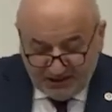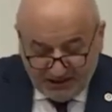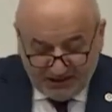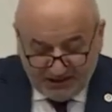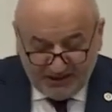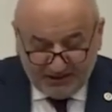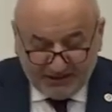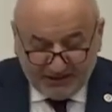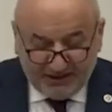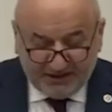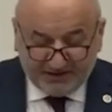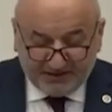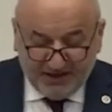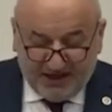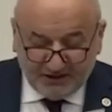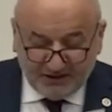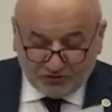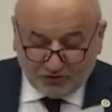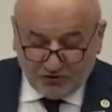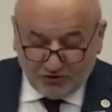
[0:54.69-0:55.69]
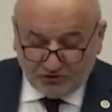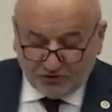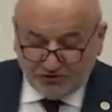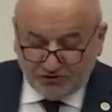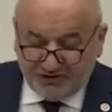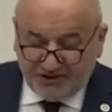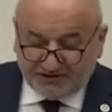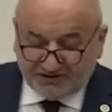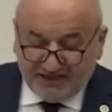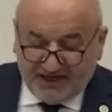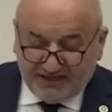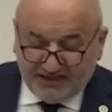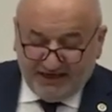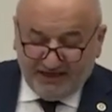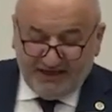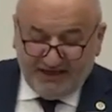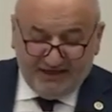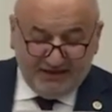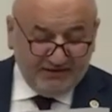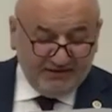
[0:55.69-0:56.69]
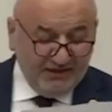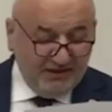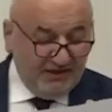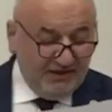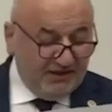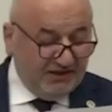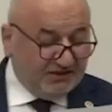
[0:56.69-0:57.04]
yıllık iktidarı sonucunda sergilenen